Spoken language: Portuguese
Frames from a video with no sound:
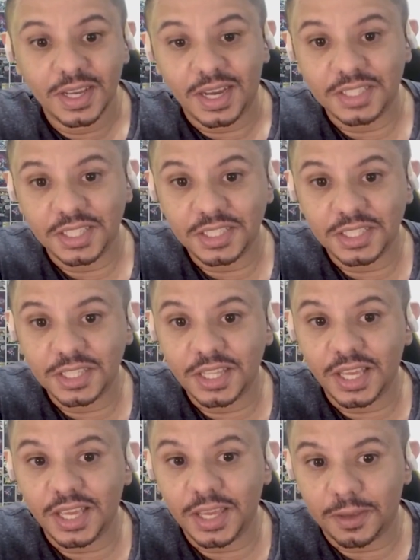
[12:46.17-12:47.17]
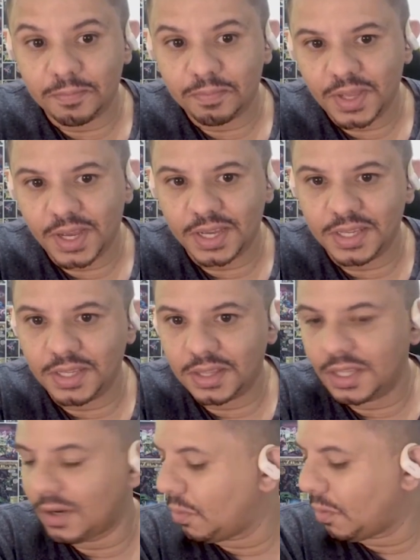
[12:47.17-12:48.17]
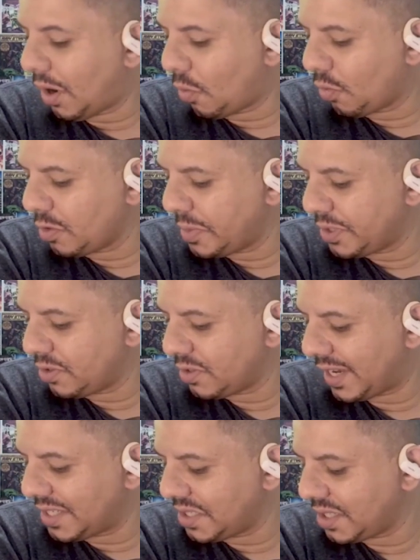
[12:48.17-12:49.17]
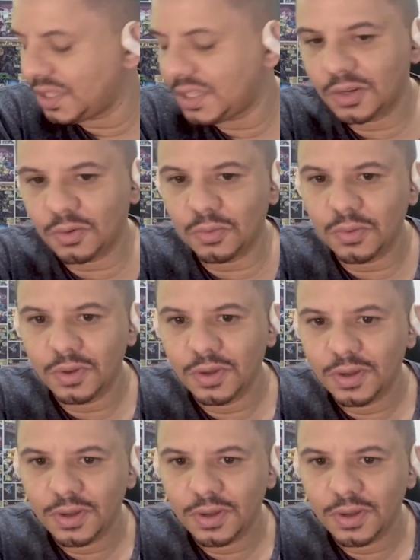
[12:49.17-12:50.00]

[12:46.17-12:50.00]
A gente tem aí, então, alguns personagens que são